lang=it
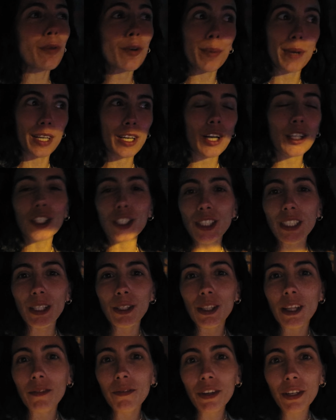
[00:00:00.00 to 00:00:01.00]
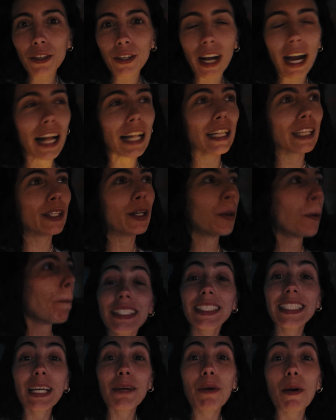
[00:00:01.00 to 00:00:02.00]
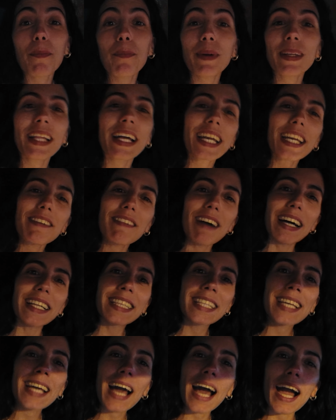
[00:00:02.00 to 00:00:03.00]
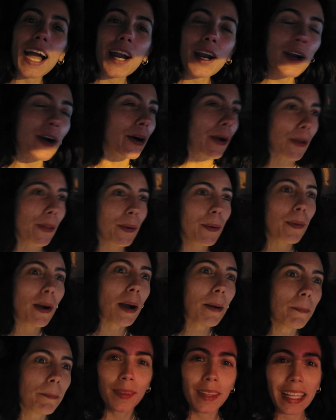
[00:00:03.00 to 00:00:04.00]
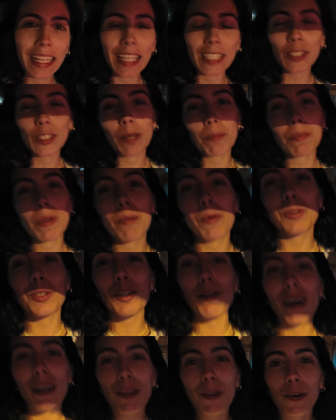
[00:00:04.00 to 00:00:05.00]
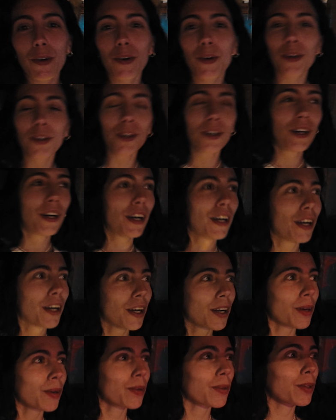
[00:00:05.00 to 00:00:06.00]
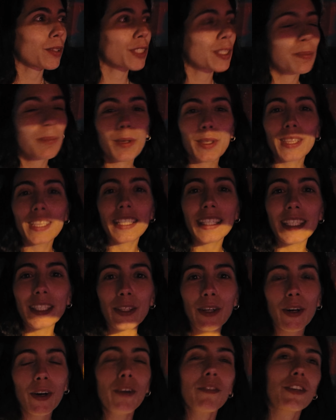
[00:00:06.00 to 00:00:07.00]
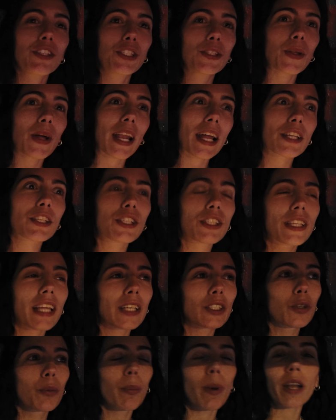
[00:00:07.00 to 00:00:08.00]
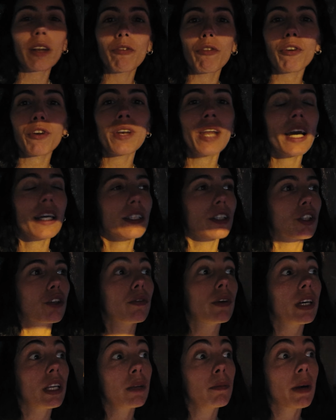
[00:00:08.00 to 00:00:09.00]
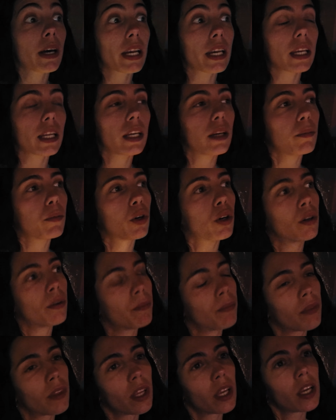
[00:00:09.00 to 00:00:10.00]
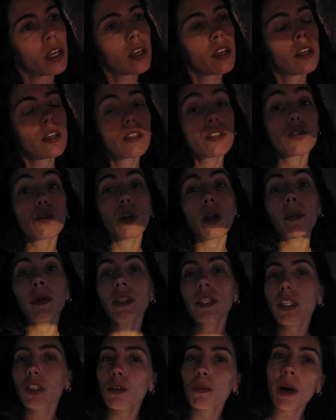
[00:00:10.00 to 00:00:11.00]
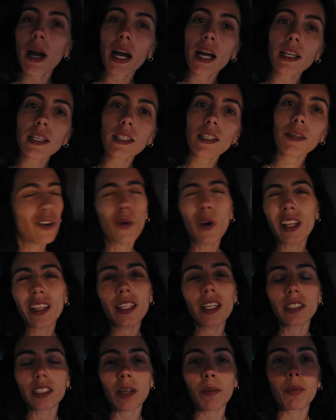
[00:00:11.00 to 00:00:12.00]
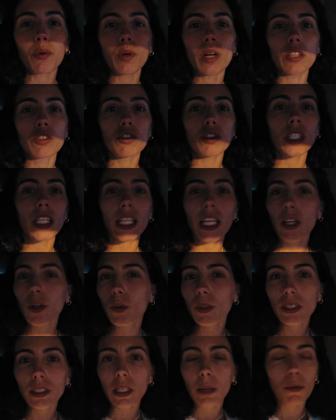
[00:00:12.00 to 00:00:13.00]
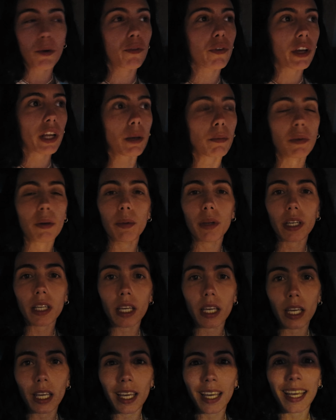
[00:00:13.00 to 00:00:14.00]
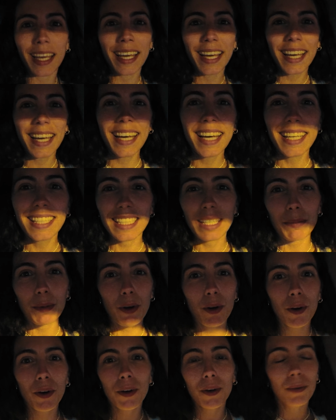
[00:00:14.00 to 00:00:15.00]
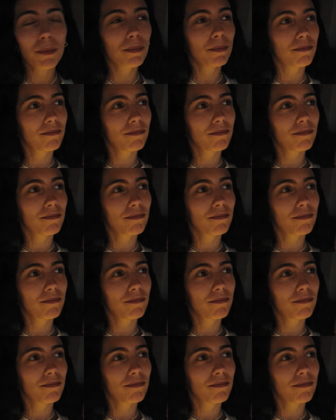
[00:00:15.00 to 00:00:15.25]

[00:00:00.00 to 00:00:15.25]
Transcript: più perché oggi è stato davvero caldo e siamo appena arrivati a Cordova. Adesso abbiamo trovato uno spottino vicino alla città su Bar Fortnite dove rimarremo sicuramente domani. Lunedì è sempre una giornata in cui stiamo fermi perché siamo